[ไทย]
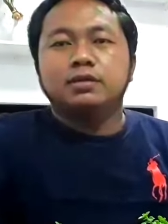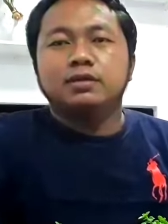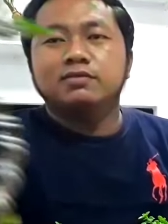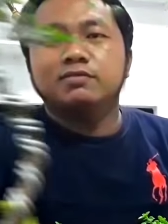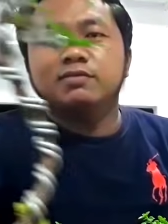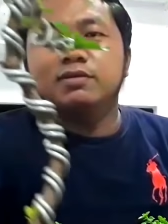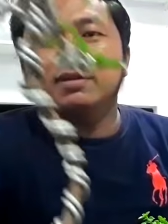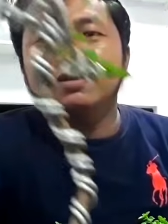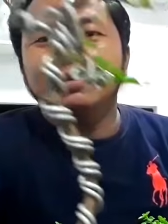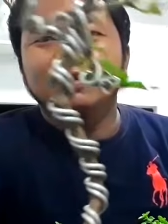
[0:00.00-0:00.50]
ล
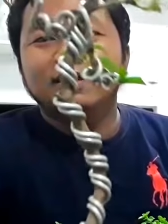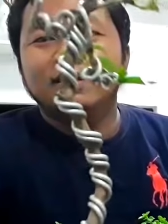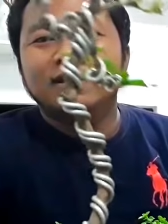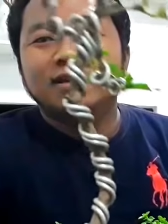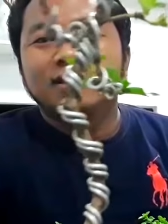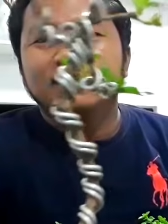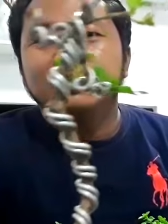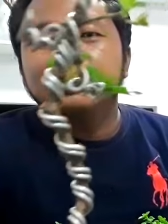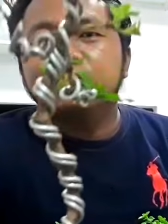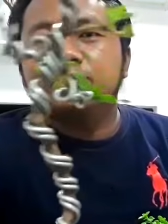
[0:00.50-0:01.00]
วด
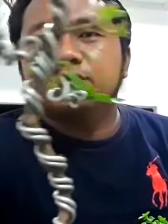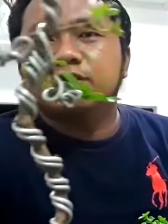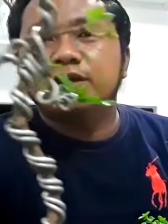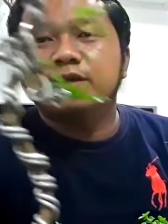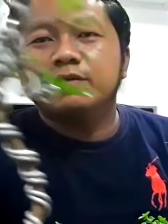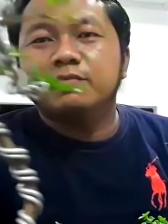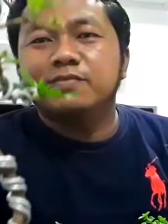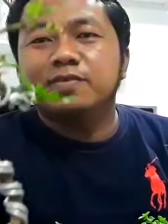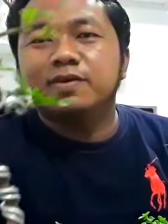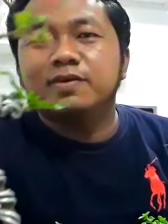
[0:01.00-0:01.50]
ต้น
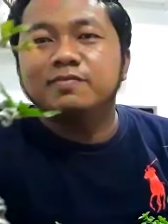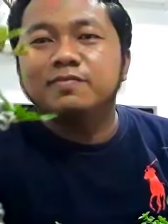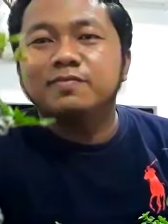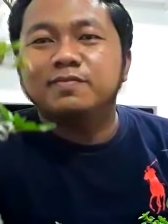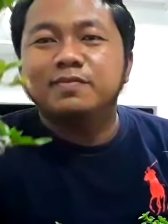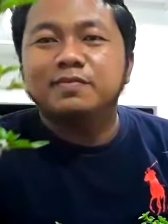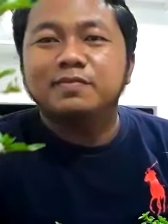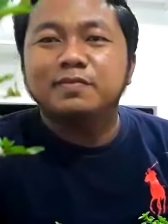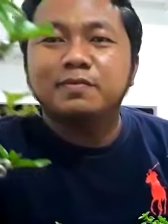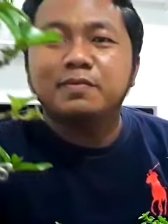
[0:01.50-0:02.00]
เข็มครับ
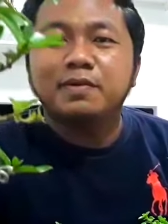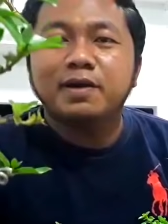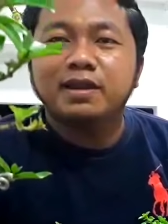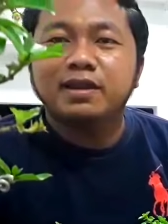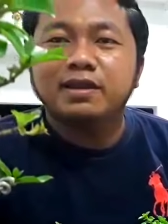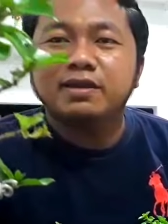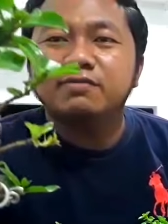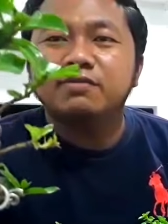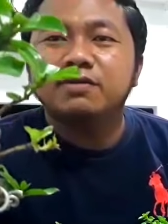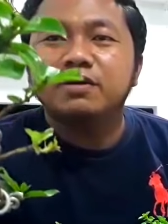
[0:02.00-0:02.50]
มาพัน
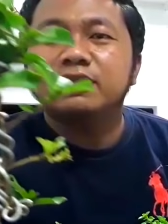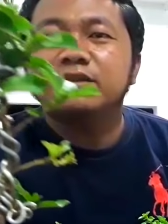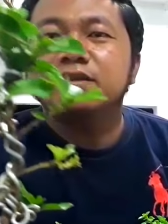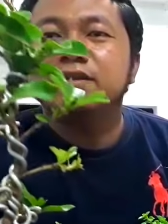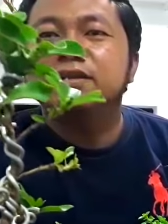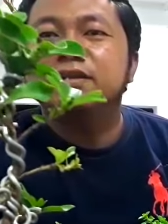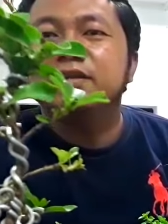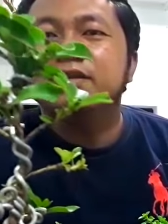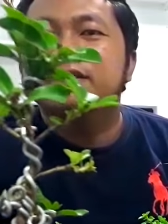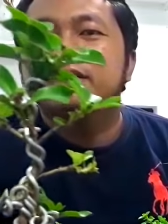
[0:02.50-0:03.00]
ลวด
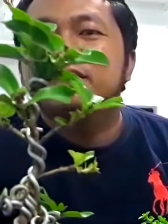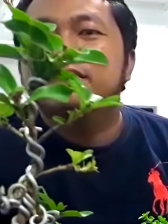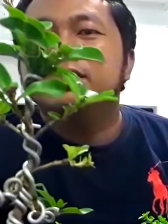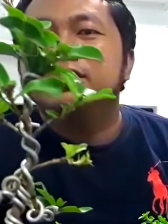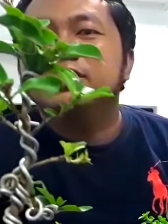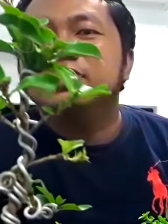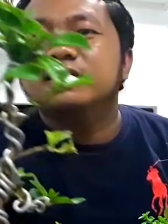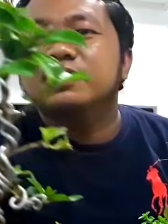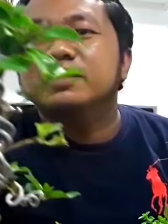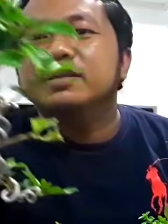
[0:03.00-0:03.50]

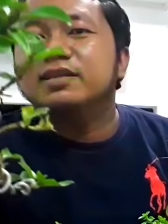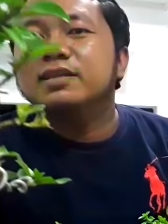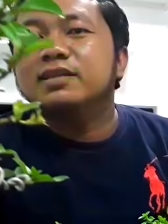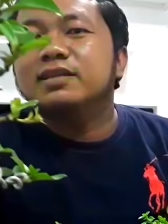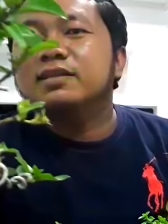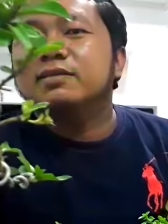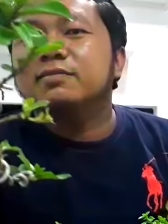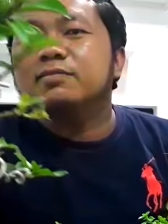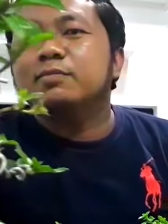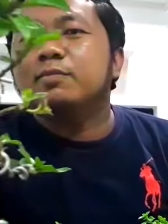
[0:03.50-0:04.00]

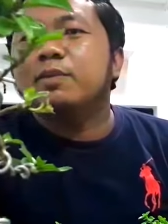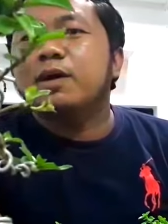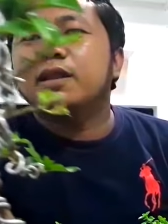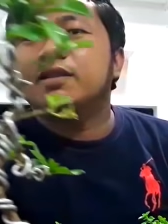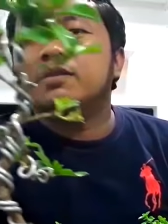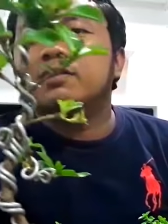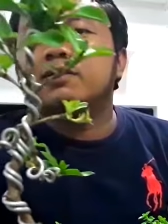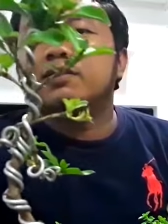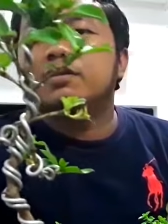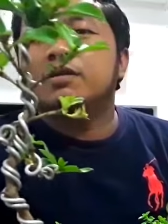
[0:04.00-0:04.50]
แต่มันพัน
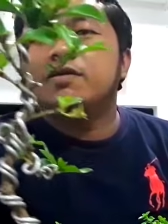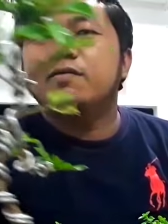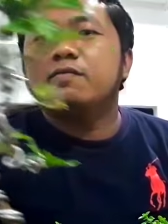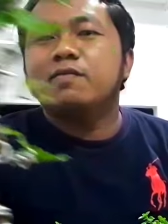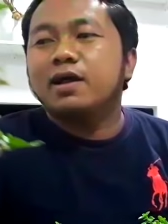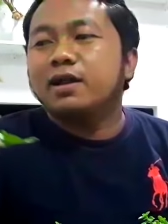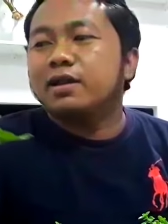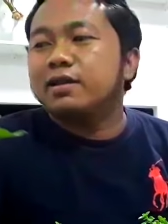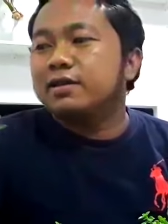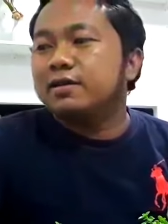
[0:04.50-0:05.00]
ต้องระ
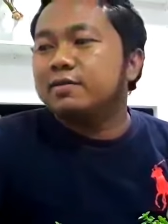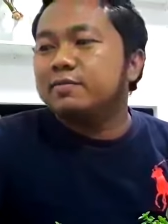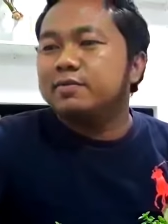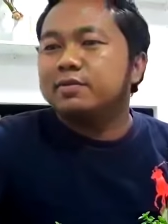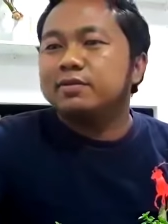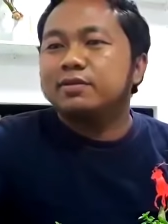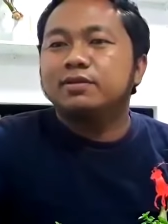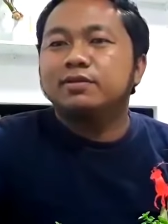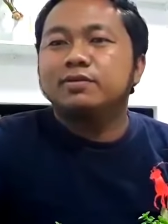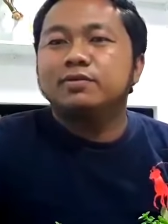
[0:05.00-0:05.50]
วังเลยครับเพ
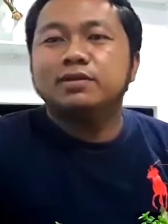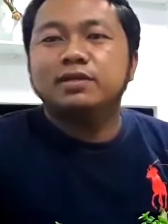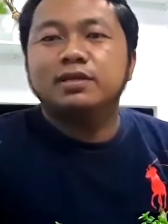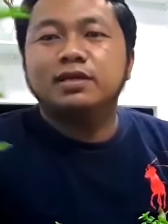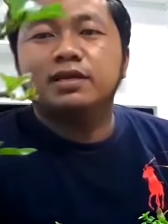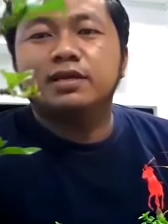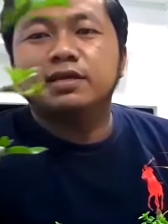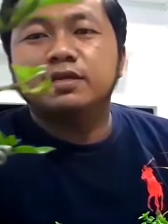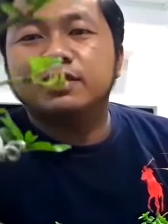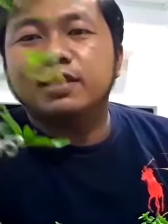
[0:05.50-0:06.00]
ราะโดน
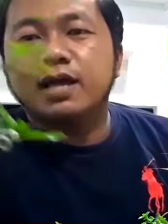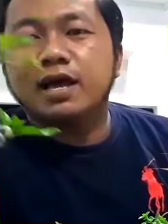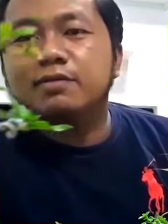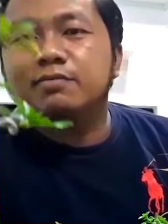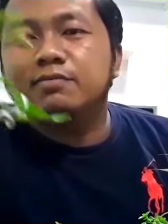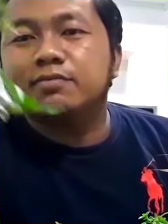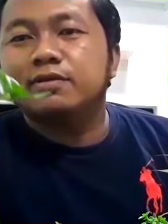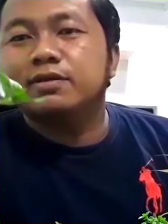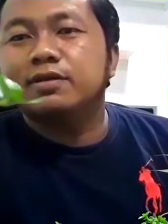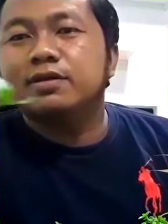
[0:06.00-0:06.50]
กิ่งตาย
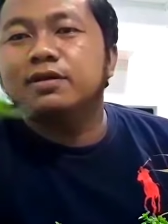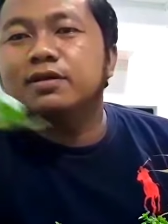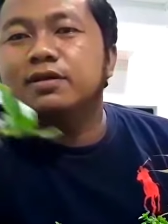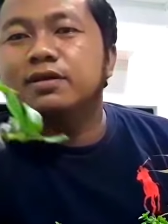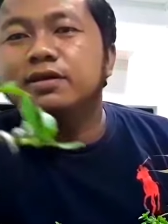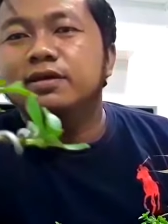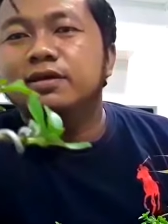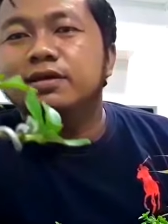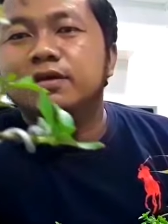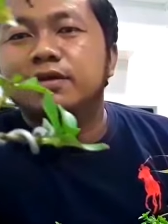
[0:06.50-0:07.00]
หมด
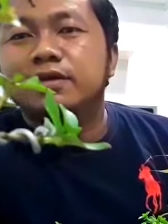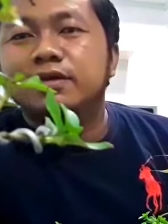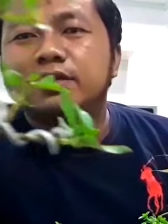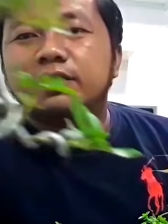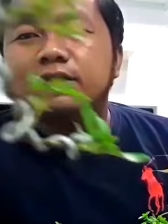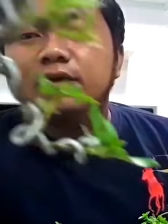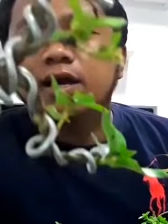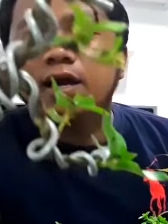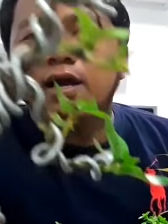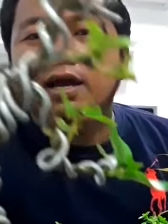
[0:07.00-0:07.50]
กิ่ง
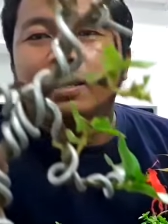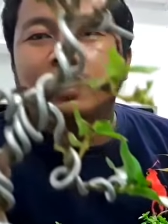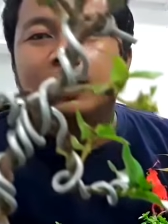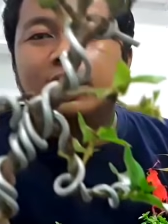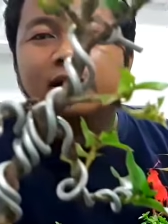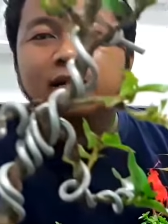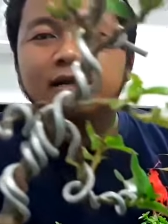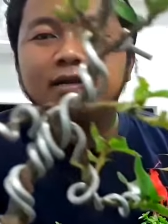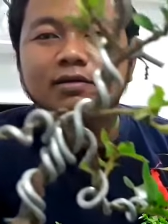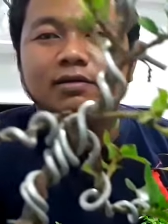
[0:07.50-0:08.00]
จะหัก
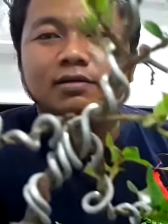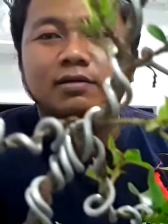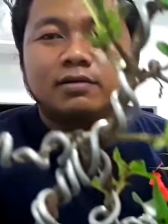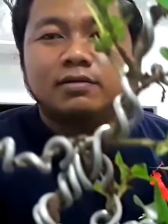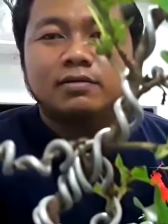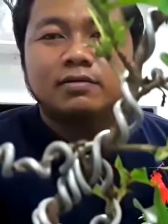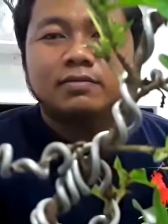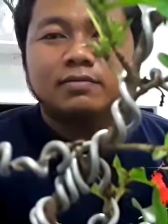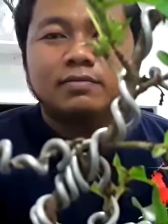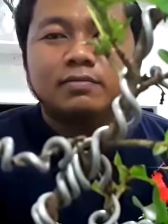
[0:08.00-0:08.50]
หักแล้วก็
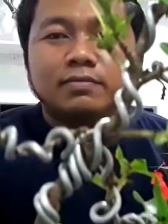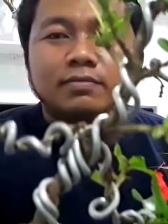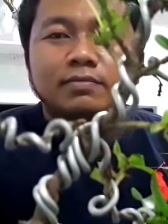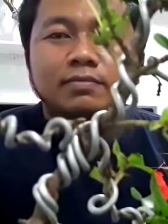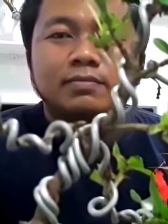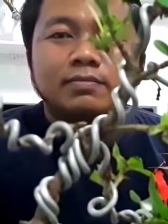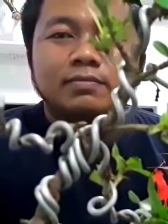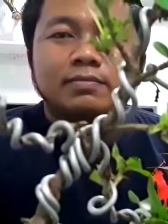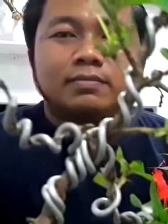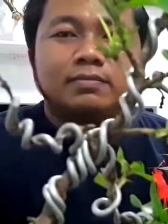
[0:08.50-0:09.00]

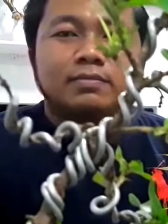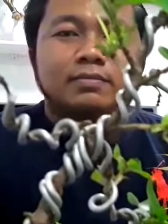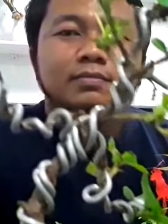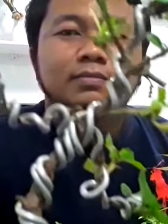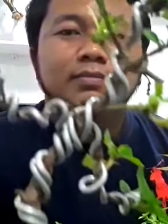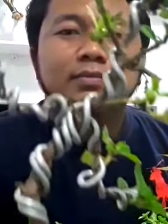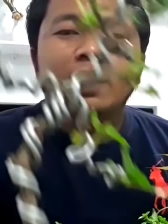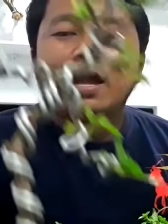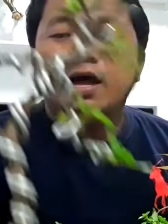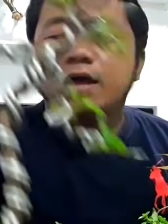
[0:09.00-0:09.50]

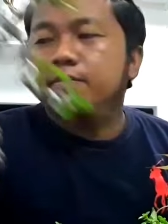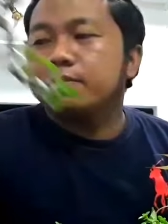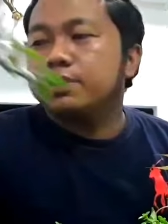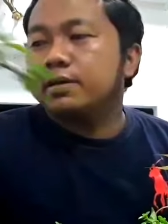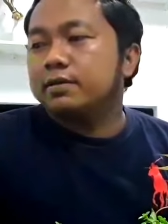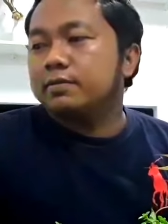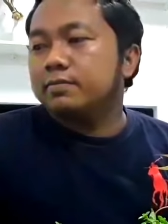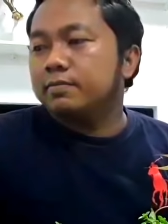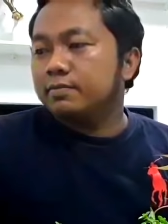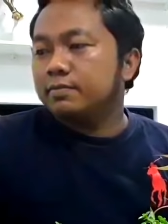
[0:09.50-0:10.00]
ตายไป
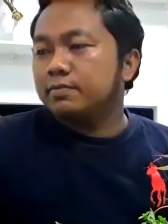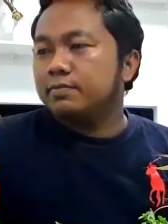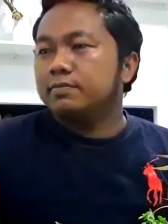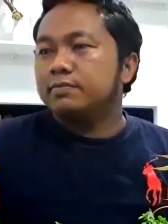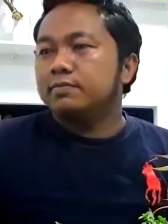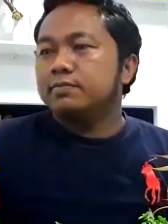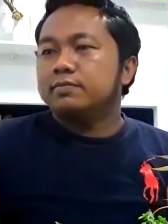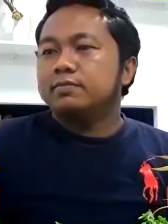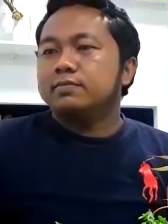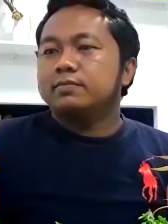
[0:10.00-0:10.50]
ครับ
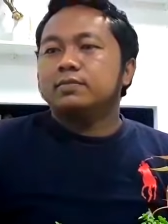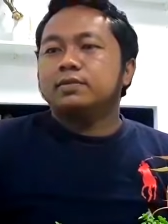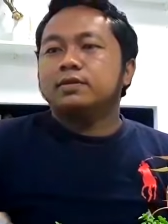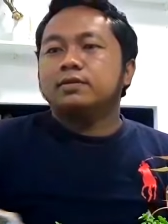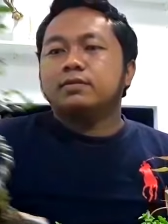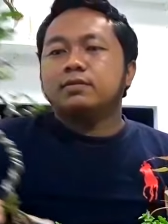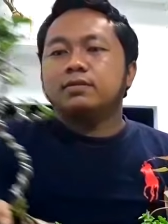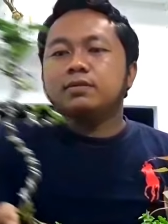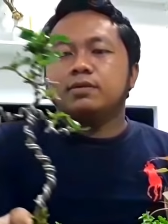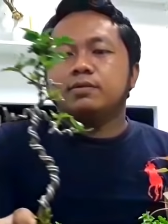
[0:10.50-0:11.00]
เดี๋
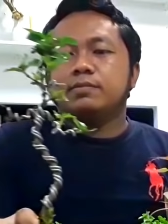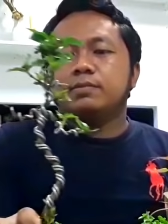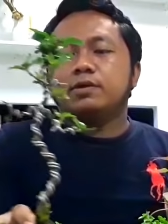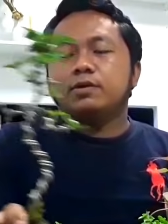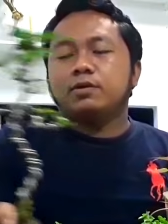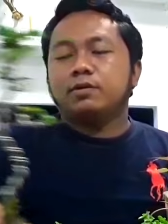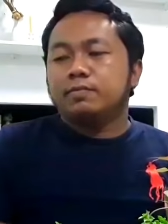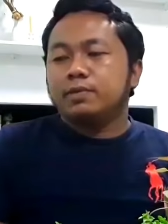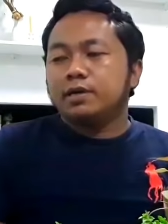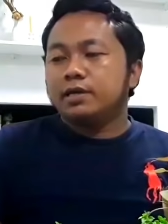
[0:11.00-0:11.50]
ยวรอมัน
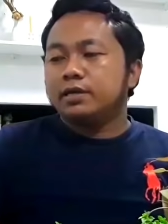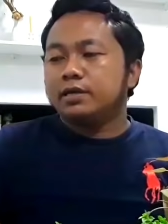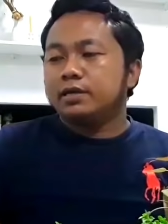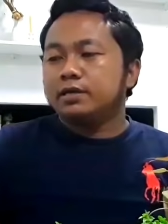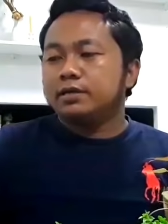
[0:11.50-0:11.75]
ออกใหม่